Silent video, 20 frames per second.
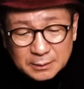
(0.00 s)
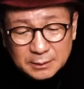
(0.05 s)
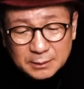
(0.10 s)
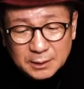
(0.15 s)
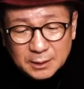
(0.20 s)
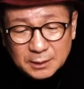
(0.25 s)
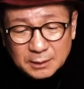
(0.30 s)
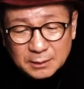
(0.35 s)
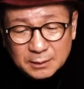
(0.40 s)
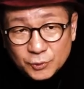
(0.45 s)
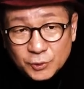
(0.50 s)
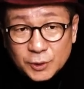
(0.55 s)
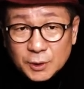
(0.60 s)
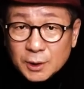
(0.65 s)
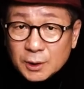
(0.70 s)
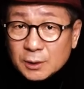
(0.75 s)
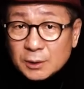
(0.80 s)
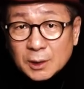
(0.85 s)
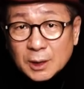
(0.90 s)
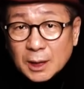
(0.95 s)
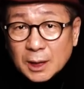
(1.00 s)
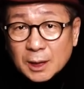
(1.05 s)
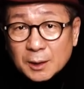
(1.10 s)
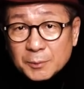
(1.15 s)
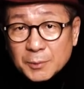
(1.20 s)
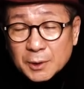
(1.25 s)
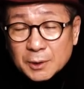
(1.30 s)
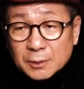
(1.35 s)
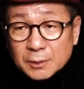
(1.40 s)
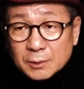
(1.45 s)
근데 취재를
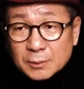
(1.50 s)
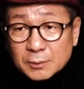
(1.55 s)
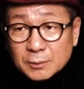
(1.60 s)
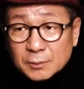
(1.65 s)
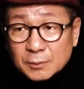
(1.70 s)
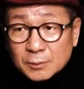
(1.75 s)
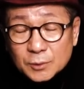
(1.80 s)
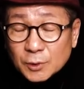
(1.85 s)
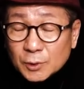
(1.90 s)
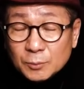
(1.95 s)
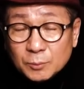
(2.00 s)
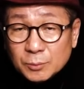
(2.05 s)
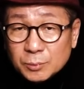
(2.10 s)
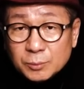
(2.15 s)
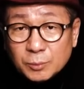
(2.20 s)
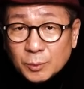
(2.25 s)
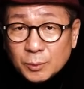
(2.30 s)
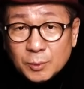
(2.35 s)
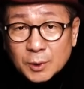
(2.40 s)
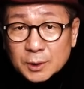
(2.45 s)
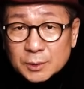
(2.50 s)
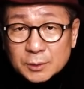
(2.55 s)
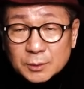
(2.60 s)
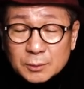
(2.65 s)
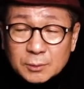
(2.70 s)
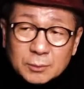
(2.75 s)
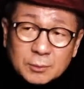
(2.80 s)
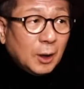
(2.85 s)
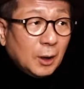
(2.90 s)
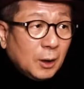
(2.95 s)
나가면은 저는 몰랐어요.